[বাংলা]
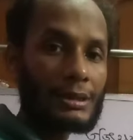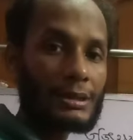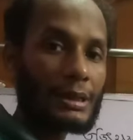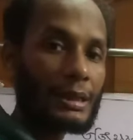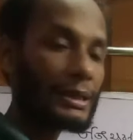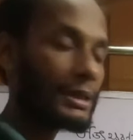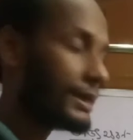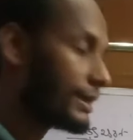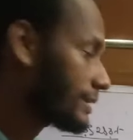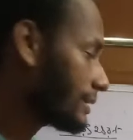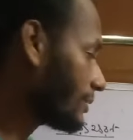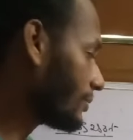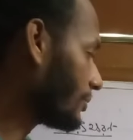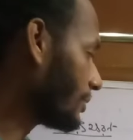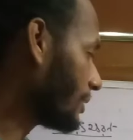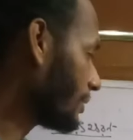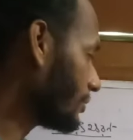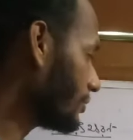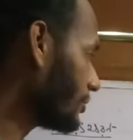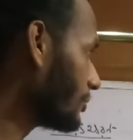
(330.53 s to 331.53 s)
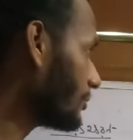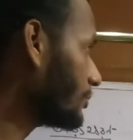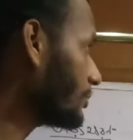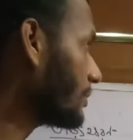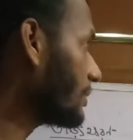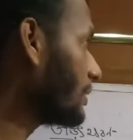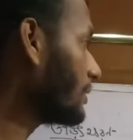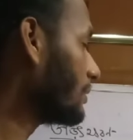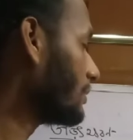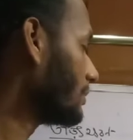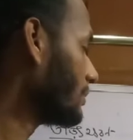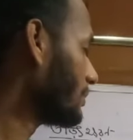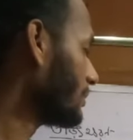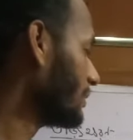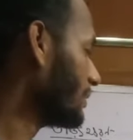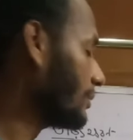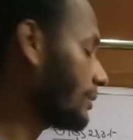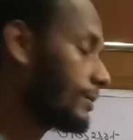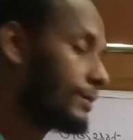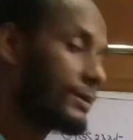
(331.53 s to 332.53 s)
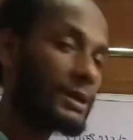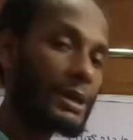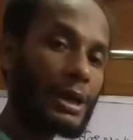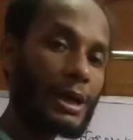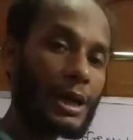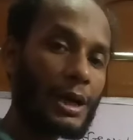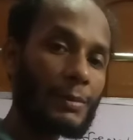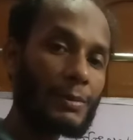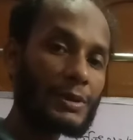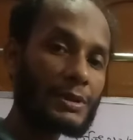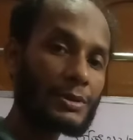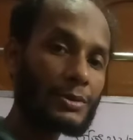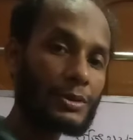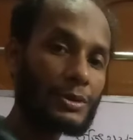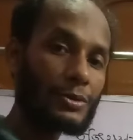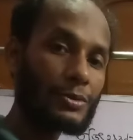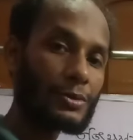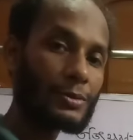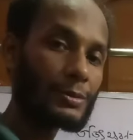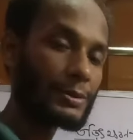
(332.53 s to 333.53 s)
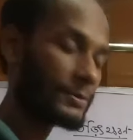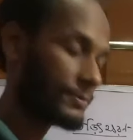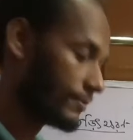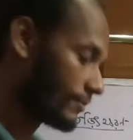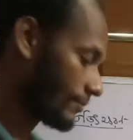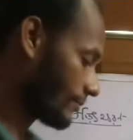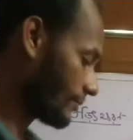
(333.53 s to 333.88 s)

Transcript: সেই গ্যাসের কণাগুলোর উপরে কীভাবে হবে আবেশ তৈরি করবে